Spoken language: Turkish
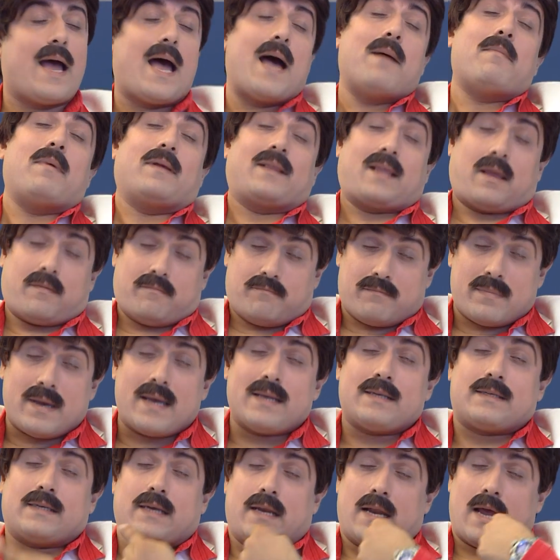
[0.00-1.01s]
Ama
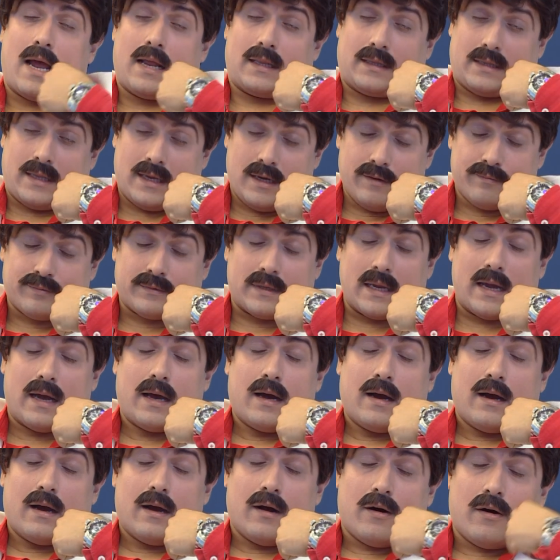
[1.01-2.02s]
ben seni atlayıp da
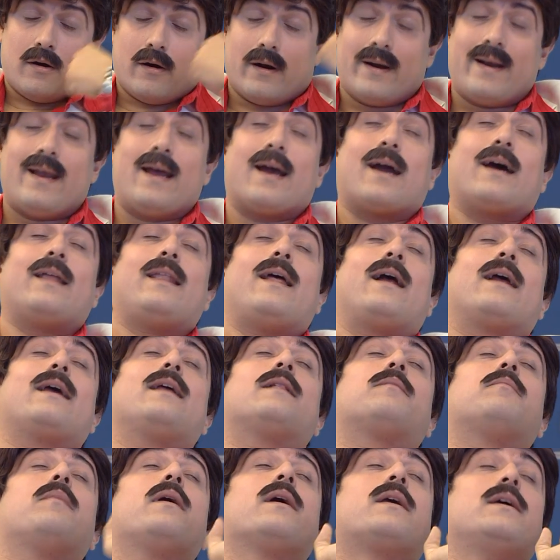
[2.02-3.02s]
oraya kadar
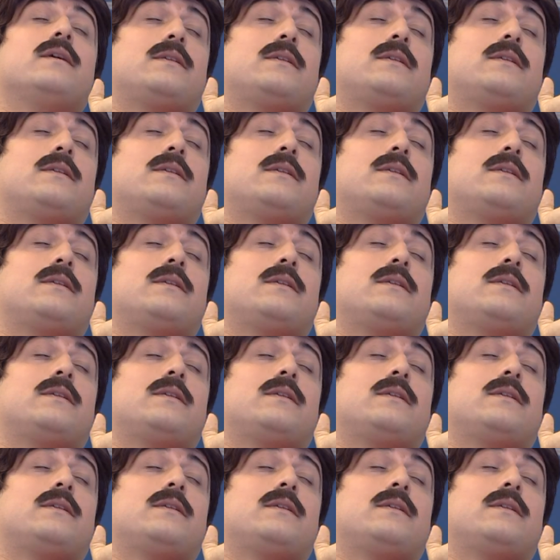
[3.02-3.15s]
gitmek